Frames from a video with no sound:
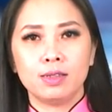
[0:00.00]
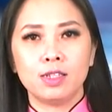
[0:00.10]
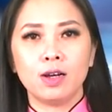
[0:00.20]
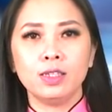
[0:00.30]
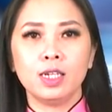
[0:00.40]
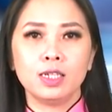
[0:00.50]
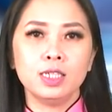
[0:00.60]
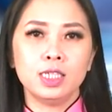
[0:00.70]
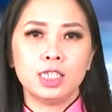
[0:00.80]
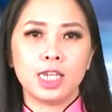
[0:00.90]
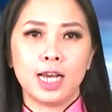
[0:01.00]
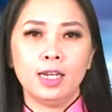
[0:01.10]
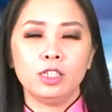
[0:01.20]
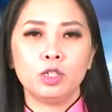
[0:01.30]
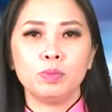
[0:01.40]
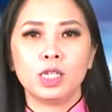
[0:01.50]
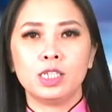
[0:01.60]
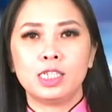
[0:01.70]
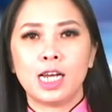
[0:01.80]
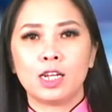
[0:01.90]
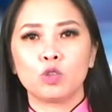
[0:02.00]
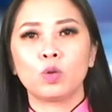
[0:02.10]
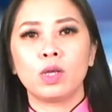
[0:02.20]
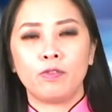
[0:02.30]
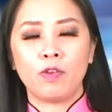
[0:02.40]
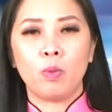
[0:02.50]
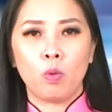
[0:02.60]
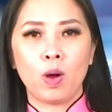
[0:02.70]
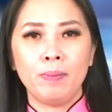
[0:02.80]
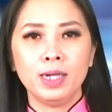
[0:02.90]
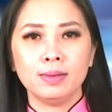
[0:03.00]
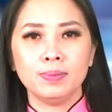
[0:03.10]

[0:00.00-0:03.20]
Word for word: cho những người trẻ trong tình trạng tuyệt vọng quá mức.